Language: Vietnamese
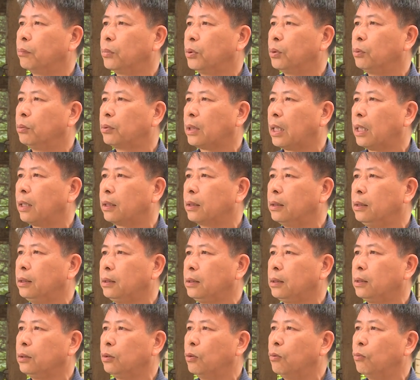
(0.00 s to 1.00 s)
chúng ta
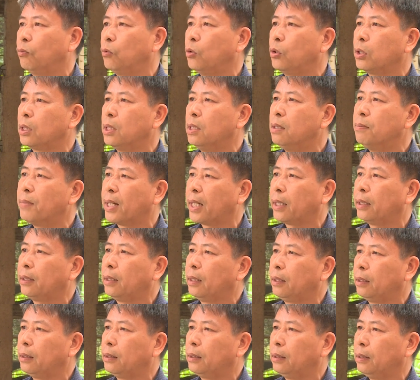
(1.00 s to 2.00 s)
cứ sử dụng vô cơ mãi
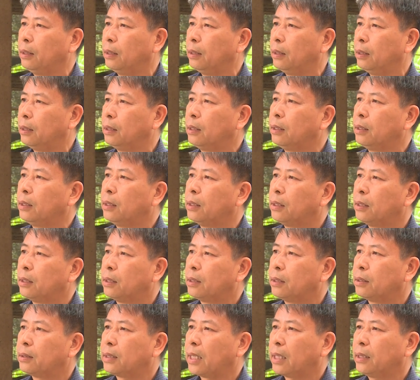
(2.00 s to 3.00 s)
ấy, thì
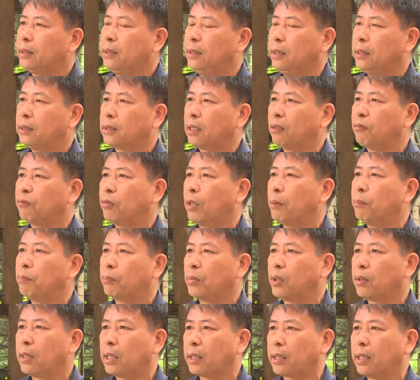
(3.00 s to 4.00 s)
giá trị sản phẩm
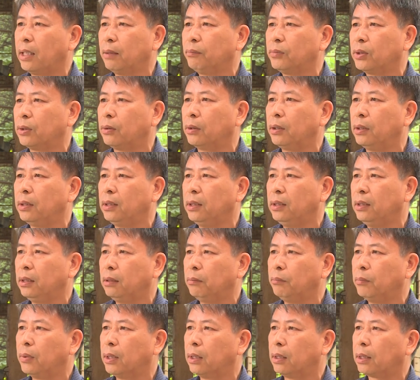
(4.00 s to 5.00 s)
nó đã kém rồi thế
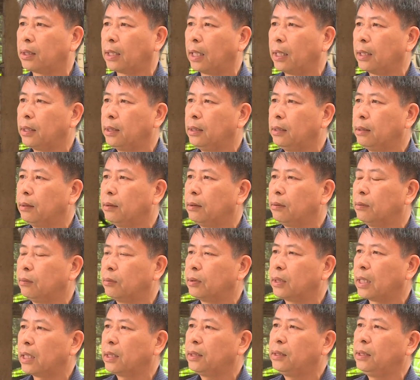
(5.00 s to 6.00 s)
nhưng mà cái
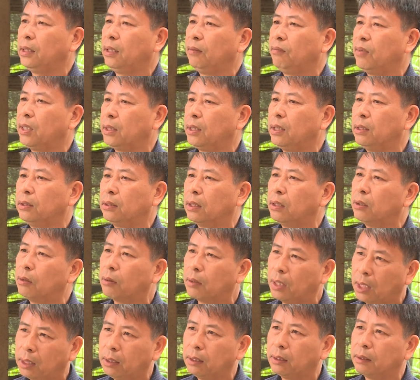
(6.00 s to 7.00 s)
giá trị về dinh dưỡng
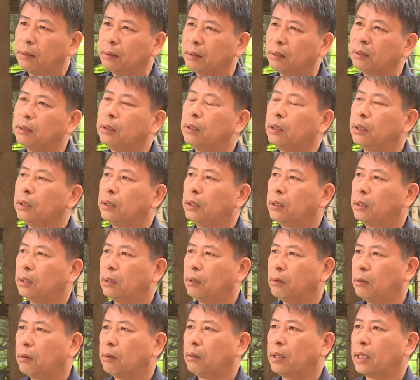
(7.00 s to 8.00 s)
của đất
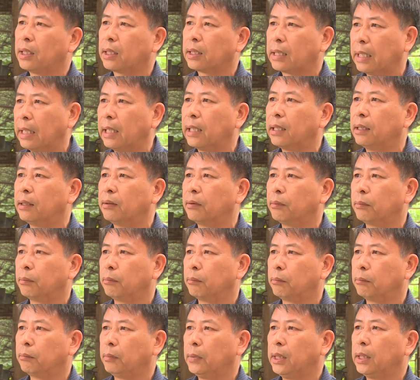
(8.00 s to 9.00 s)
nó lại càng
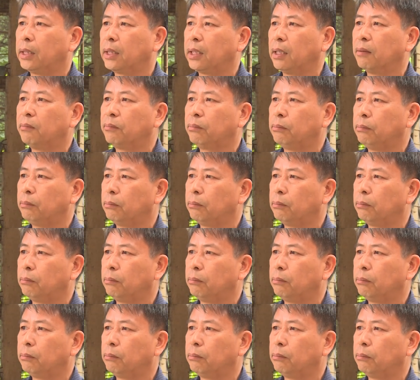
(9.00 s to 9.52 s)
bị kém